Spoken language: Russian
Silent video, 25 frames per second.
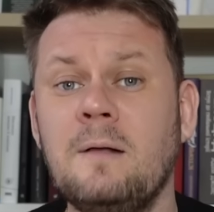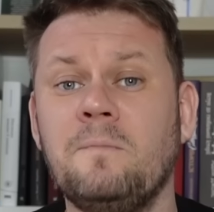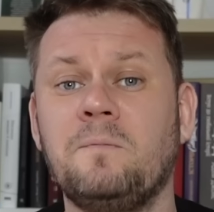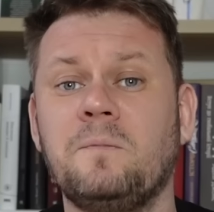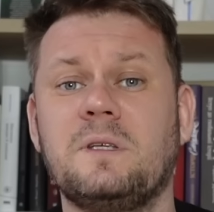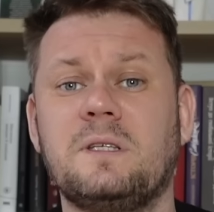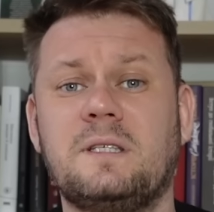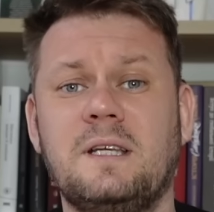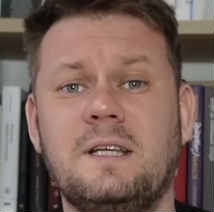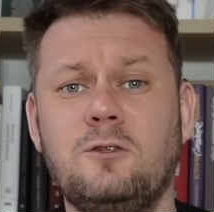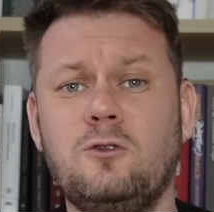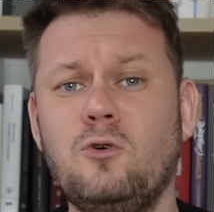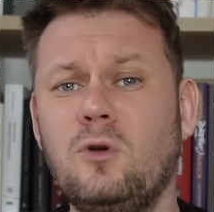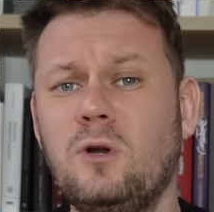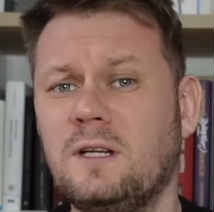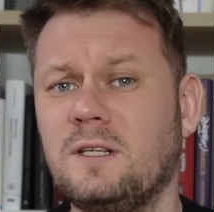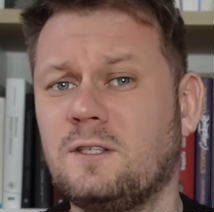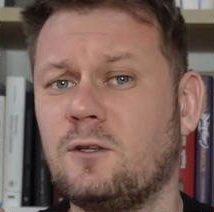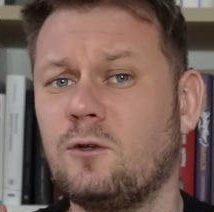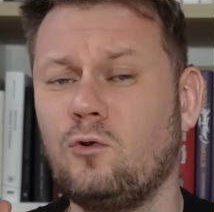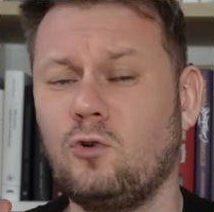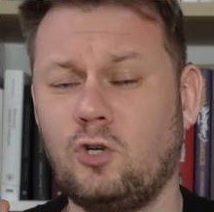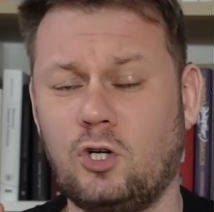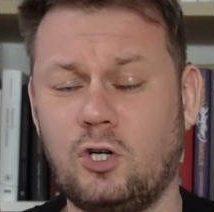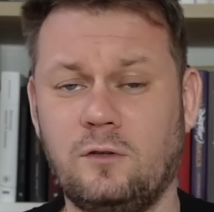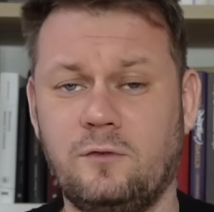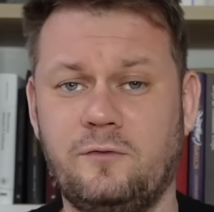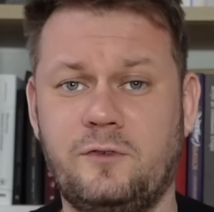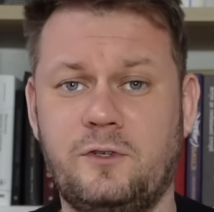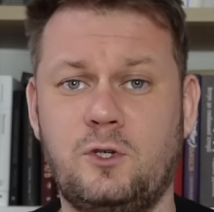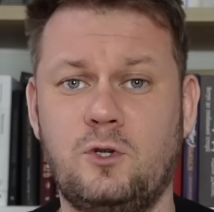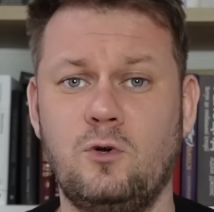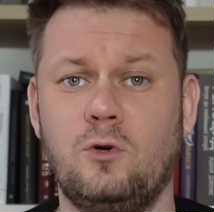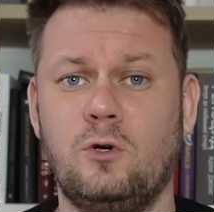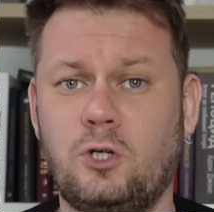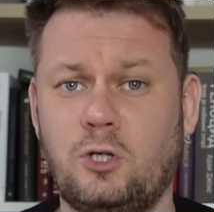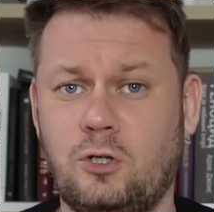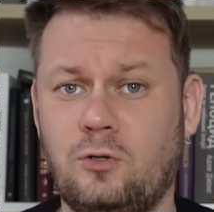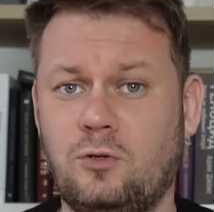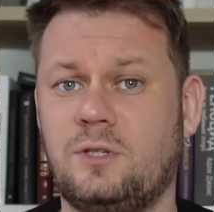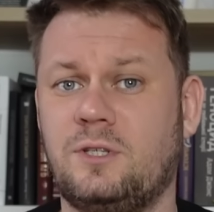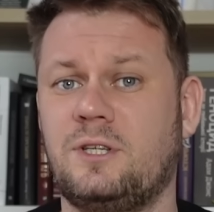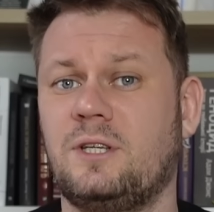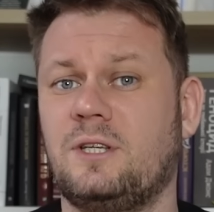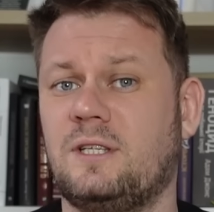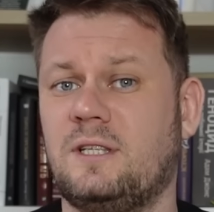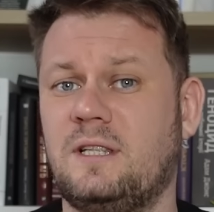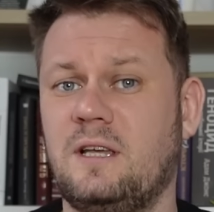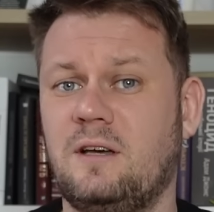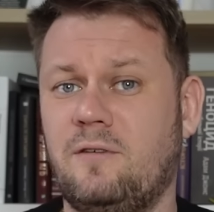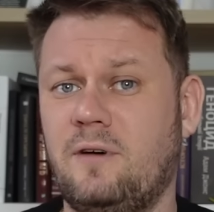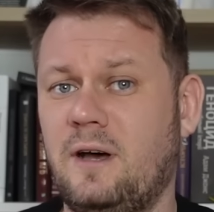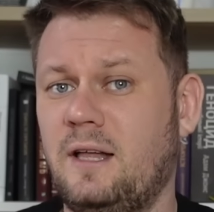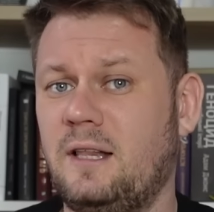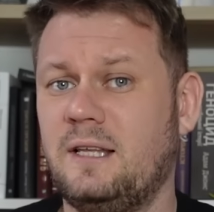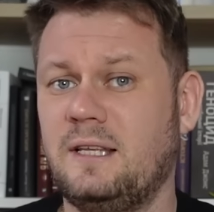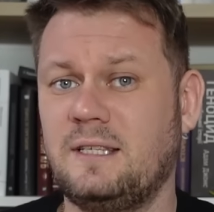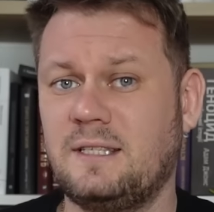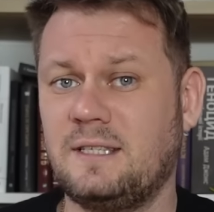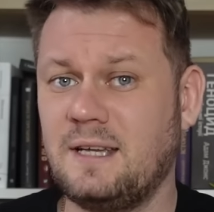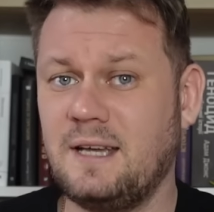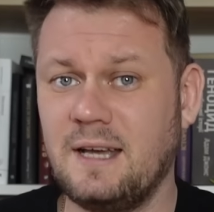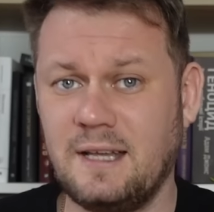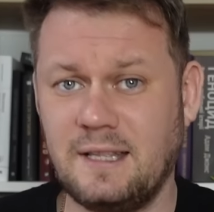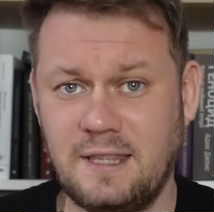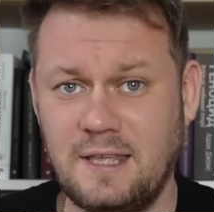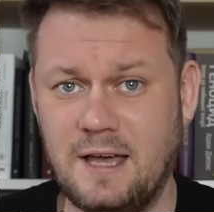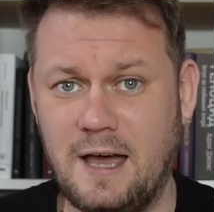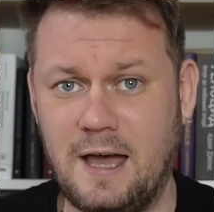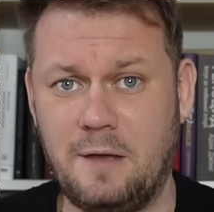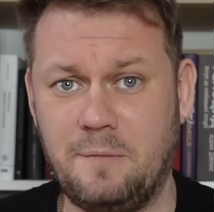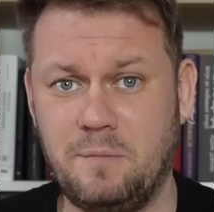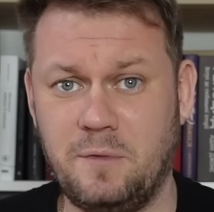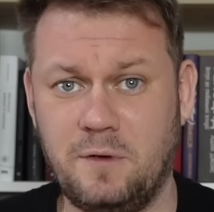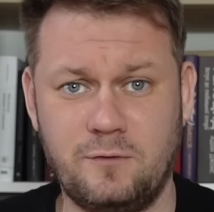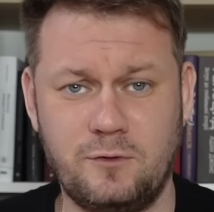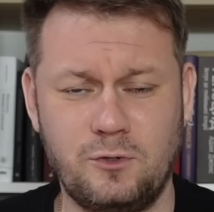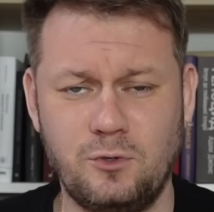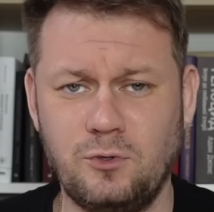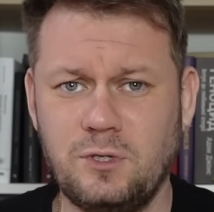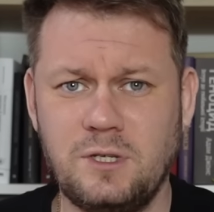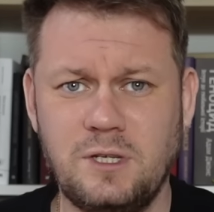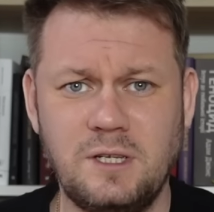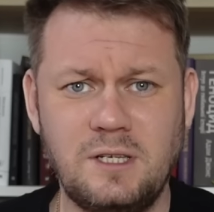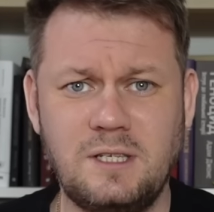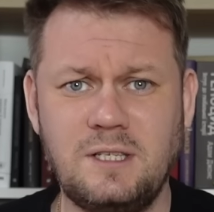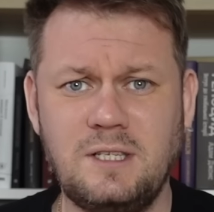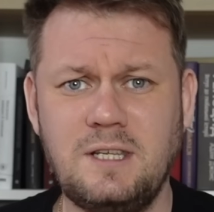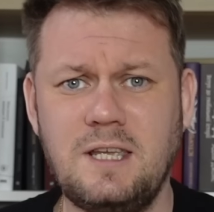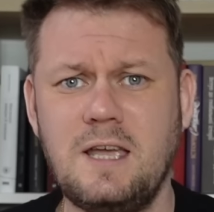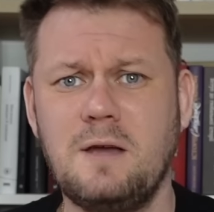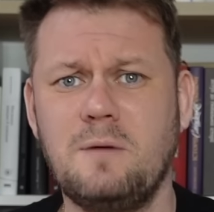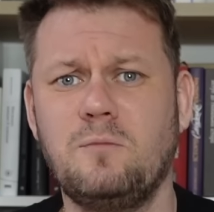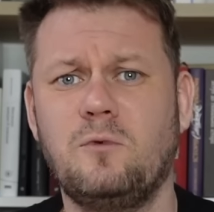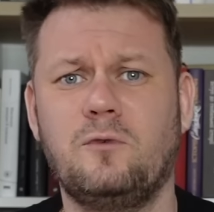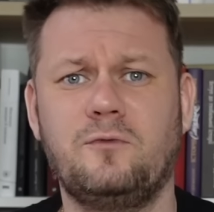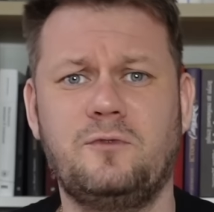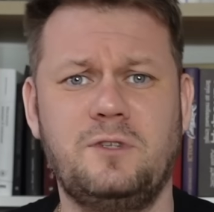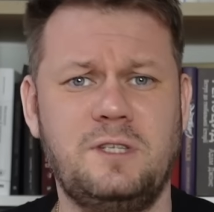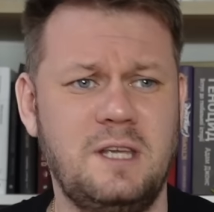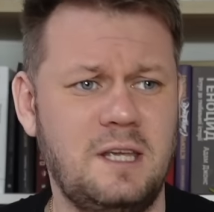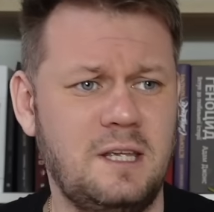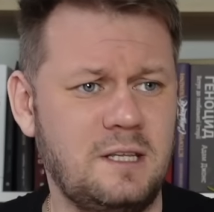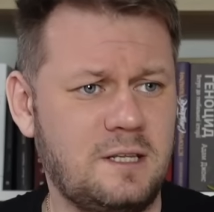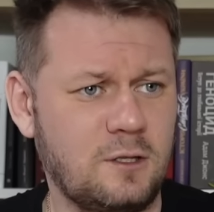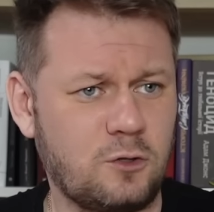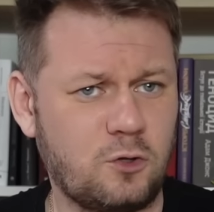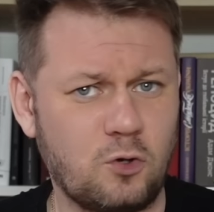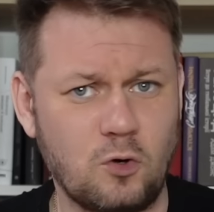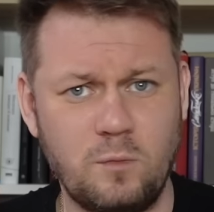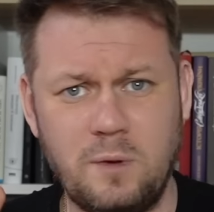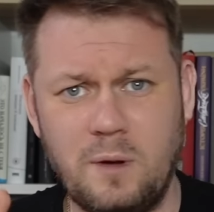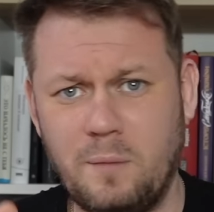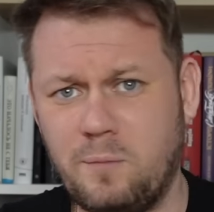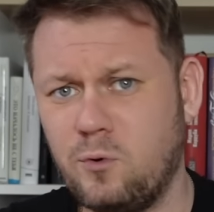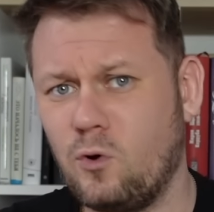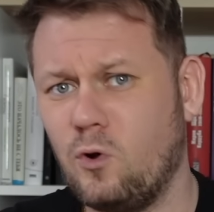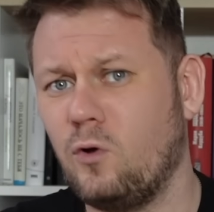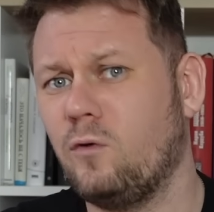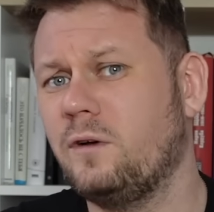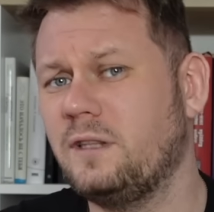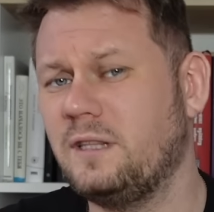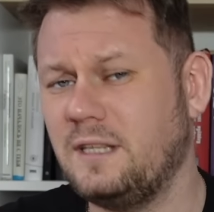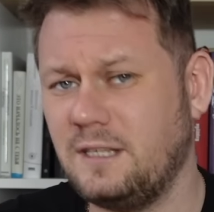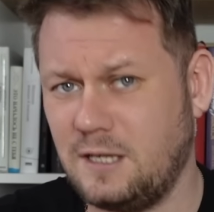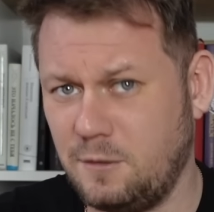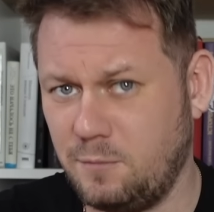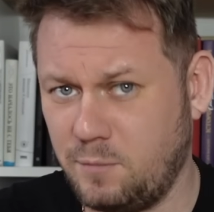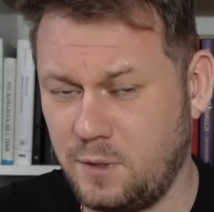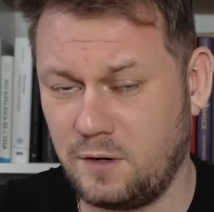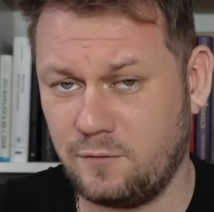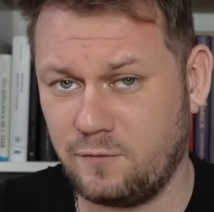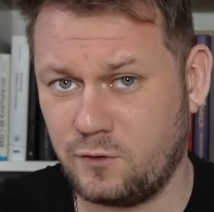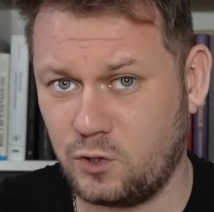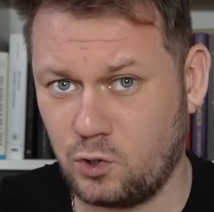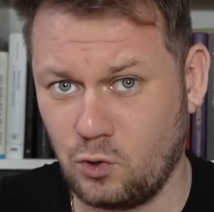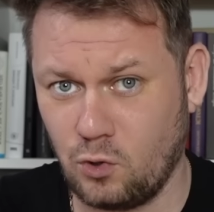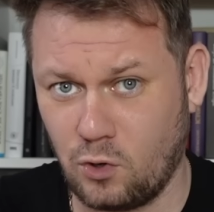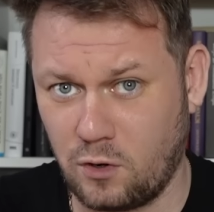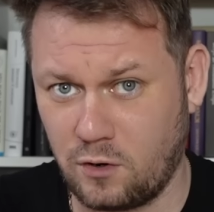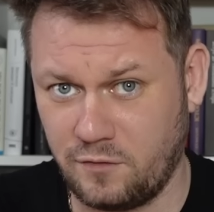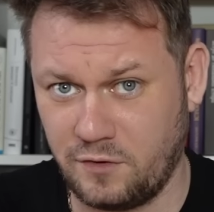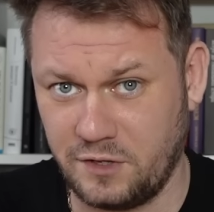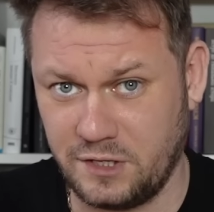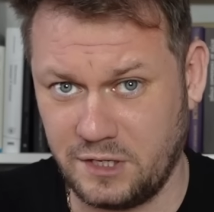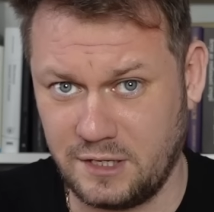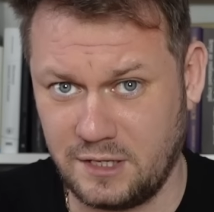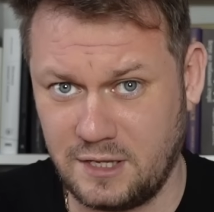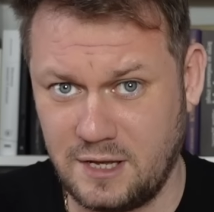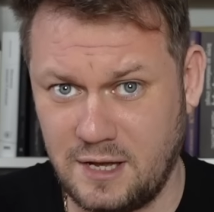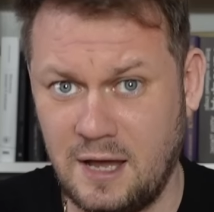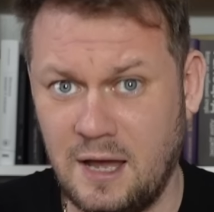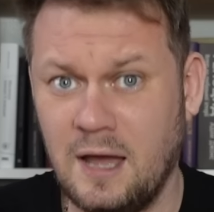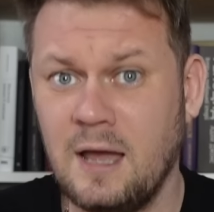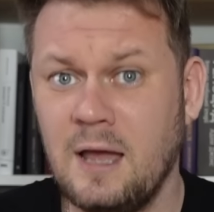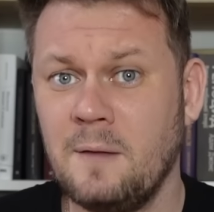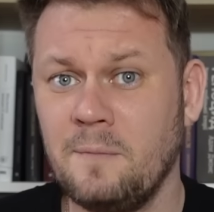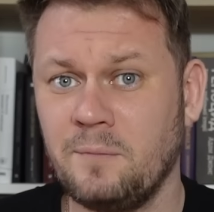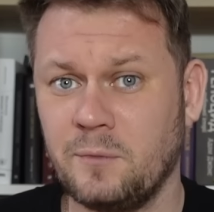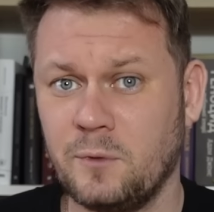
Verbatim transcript: Зато разрушил все, что создавалось годами. Всю систему, все эти трубопроводы теперь взорваны, да.